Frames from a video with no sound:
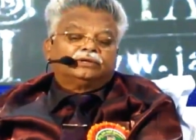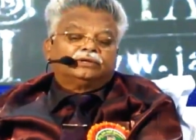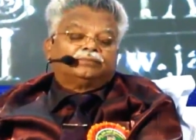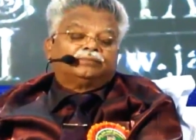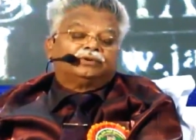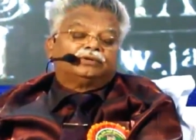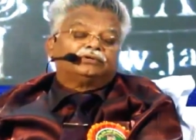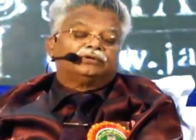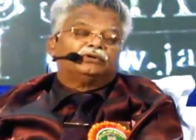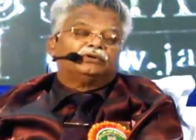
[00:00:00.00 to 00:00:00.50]

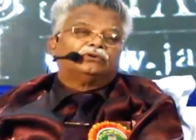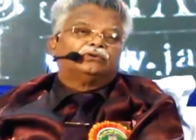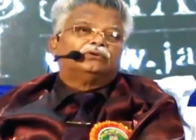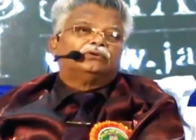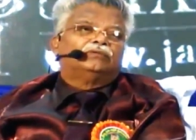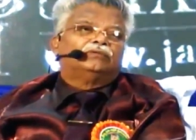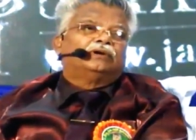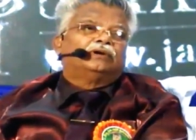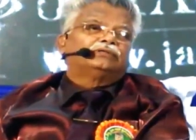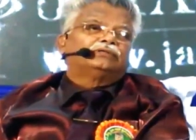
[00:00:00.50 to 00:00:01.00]

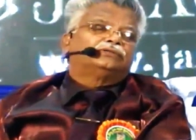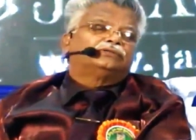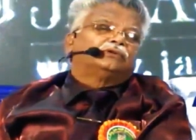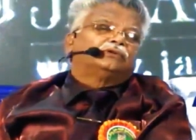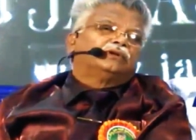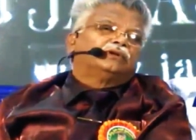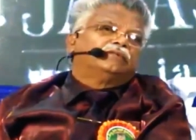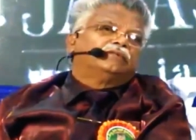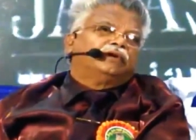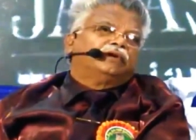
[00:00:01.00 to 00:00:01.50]
తప్పటడుగులు
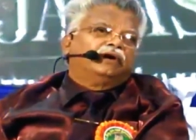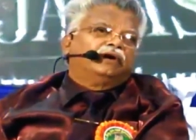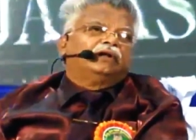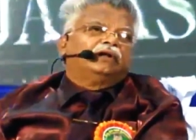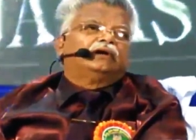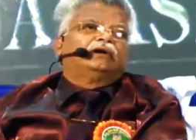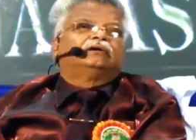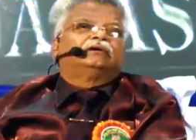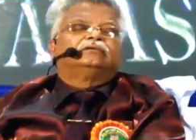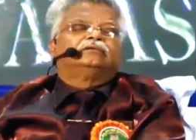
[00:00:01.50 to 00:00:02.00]
వేస్తున్న వేళ